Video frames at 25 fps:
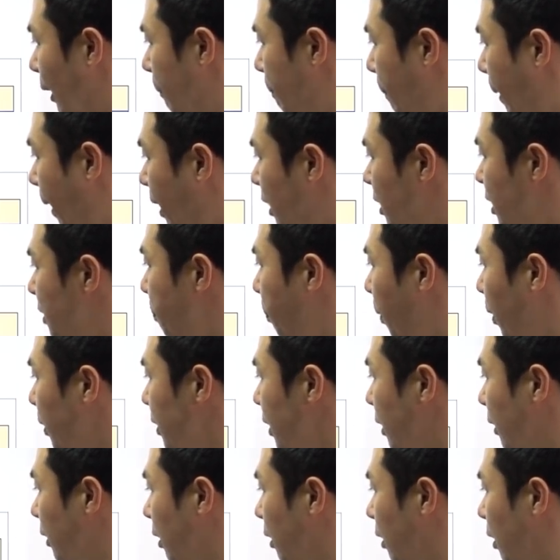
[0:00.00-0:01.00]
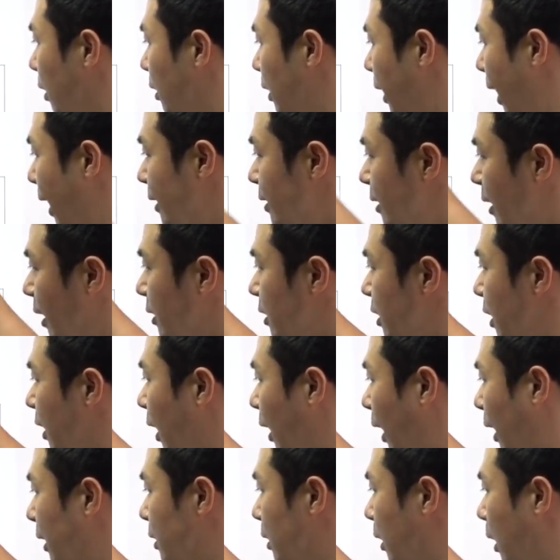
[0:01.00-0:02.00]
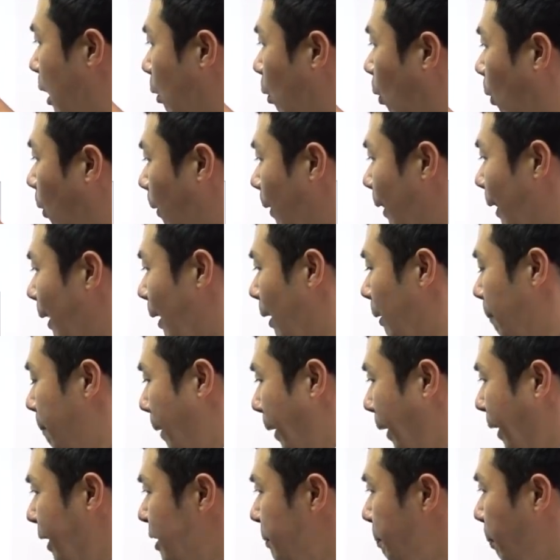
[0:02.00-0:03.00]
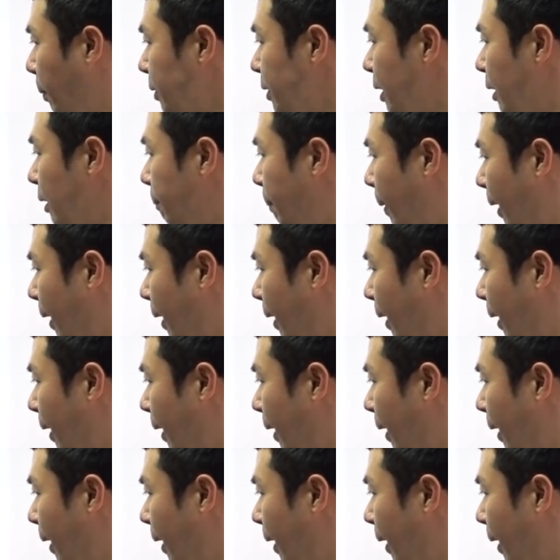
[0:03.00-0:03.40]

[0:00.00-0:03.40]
백이십 퍼센트는 에스에이치가 가져가고 백이십 퍼센트,